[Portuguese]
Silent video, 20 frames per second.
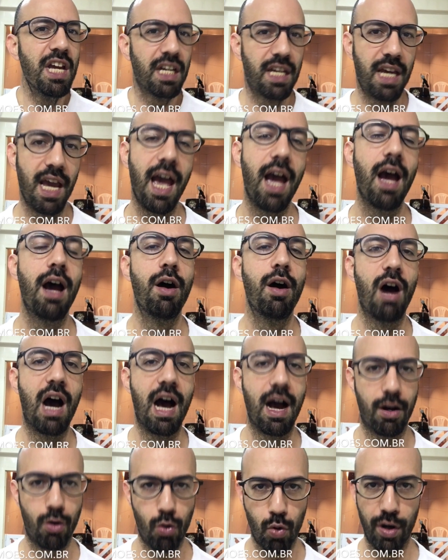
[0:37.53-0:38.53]
que é
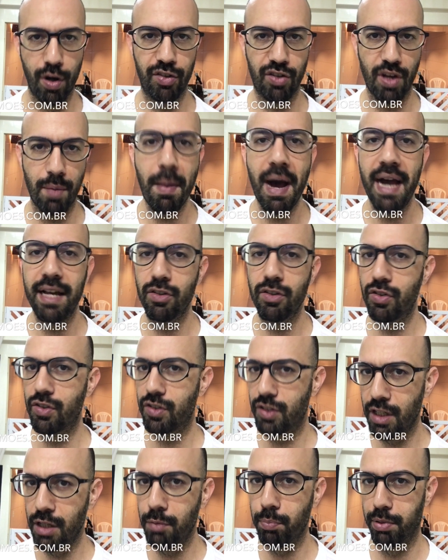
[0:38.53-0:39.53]
a coisa mais
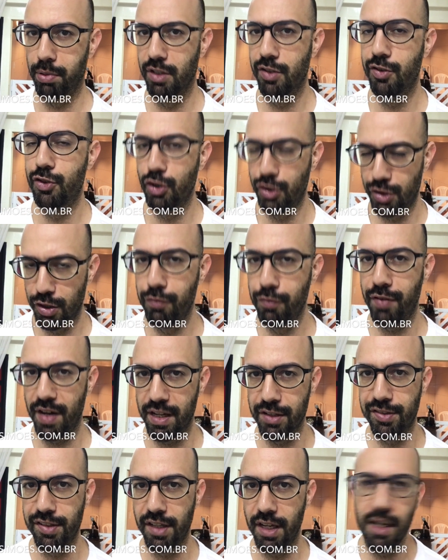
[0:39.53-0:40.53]
simples de se
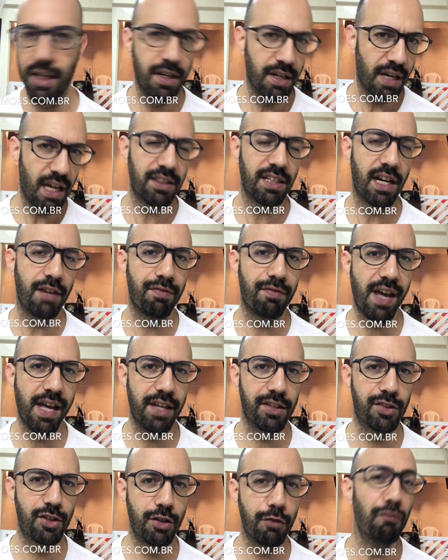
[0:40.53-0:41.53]
fazer
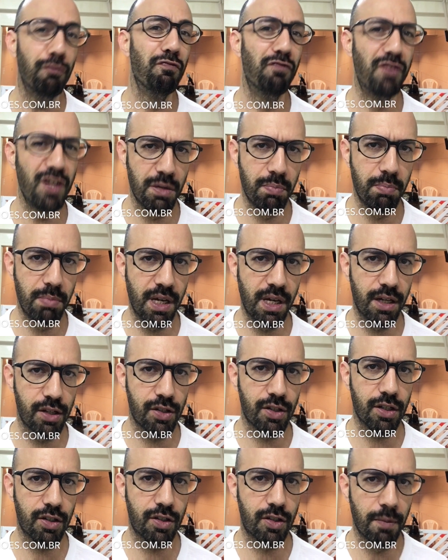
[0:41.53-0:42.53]
através de
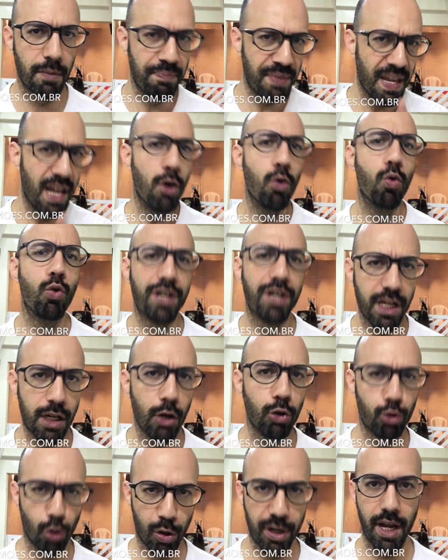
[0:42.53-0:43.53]
firmezas. O que, que
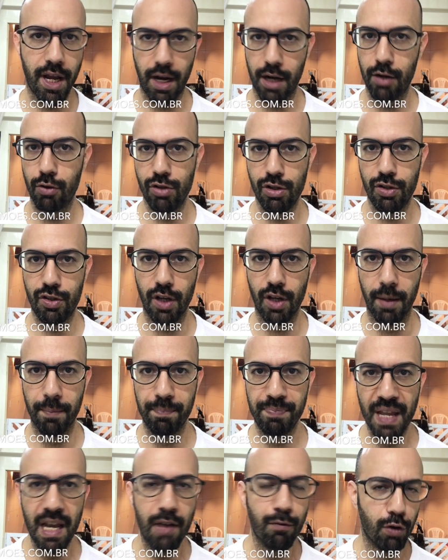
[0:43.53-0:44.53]
eu estou querendo
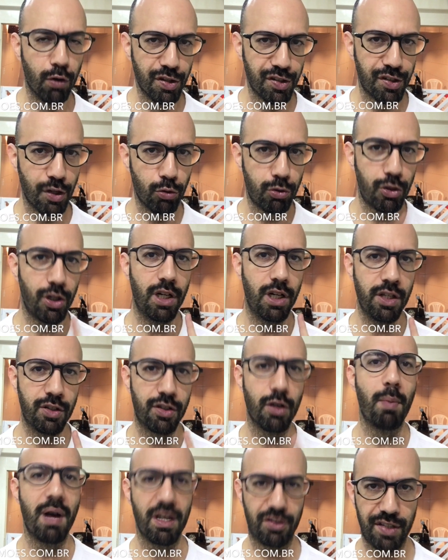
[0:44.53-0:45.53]
dizer? Você
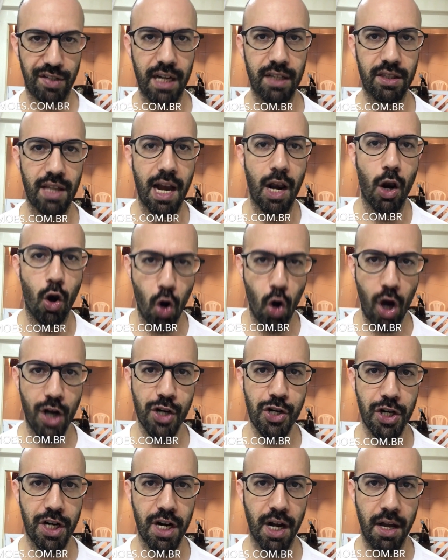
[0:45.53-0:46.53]
utiliza uma certa
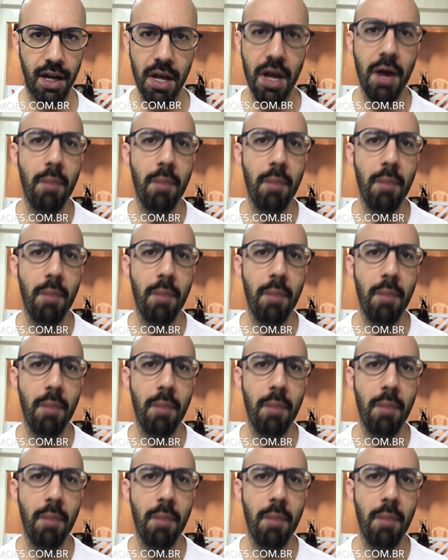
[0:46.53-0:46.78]
lógica